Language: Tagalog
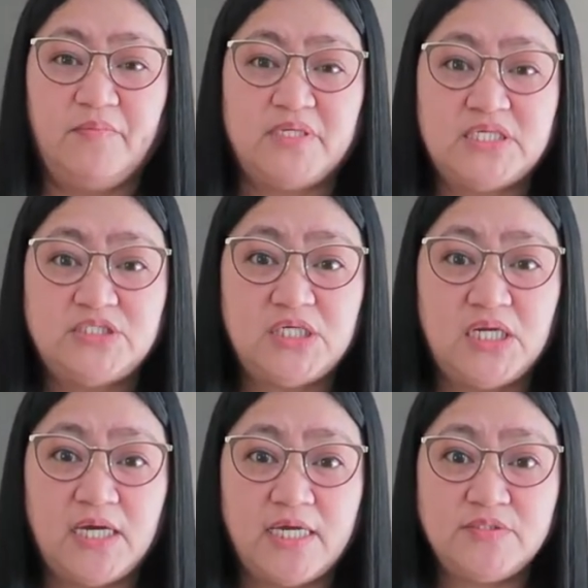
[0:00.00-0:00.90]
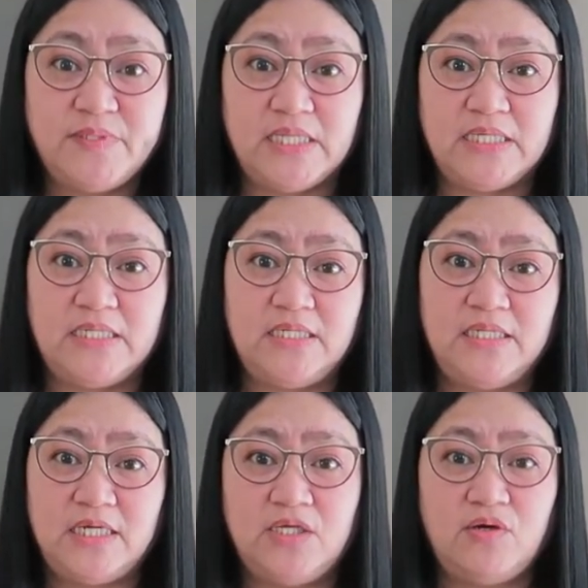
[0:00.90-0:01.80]
Pasensya na guys, may
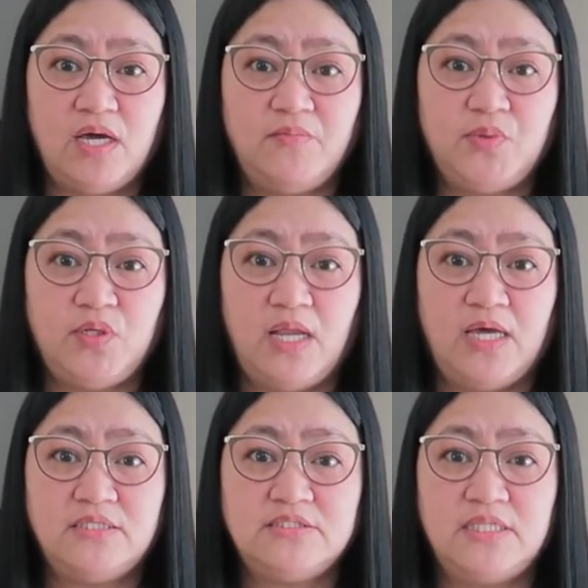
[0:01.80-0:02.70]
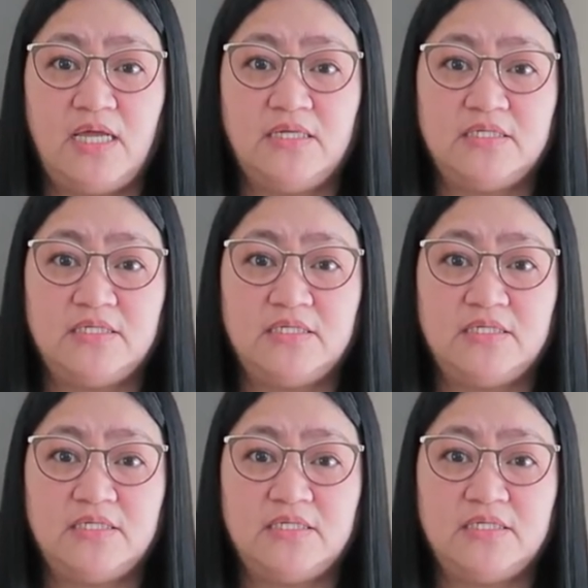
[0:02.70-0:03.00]
naririnig kayong ambulance dahil